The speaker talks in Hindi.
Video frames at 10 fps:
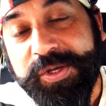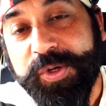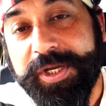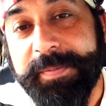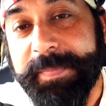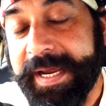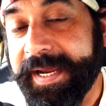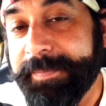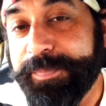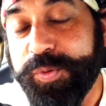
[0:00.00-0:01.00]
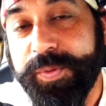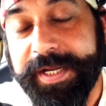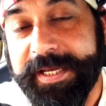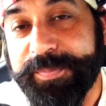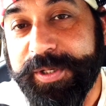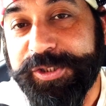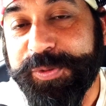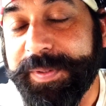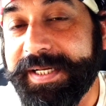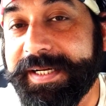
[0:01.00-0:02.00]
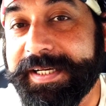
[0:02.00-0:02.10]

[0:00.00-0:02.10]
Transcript: क्योंकि मैं पूरे के पूरे जो भी